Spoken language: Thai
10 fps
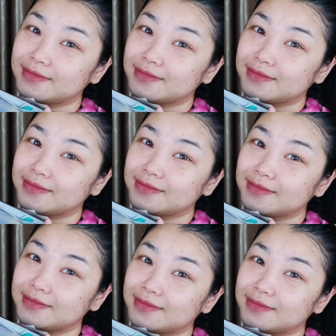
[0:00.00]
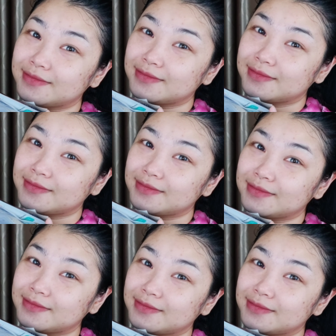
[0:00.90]
ริงๆ มัน
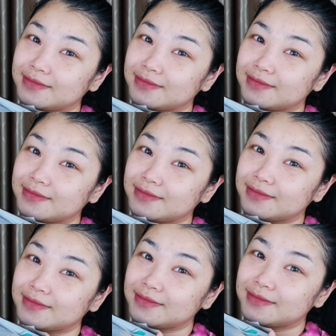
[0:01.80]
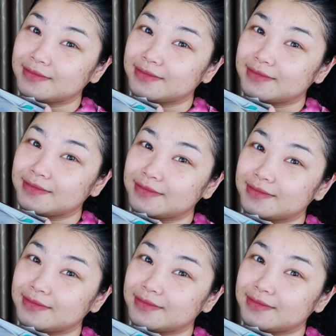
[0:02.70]
เยอะจริง ๆ นะคะ ทุกคนเริ่ม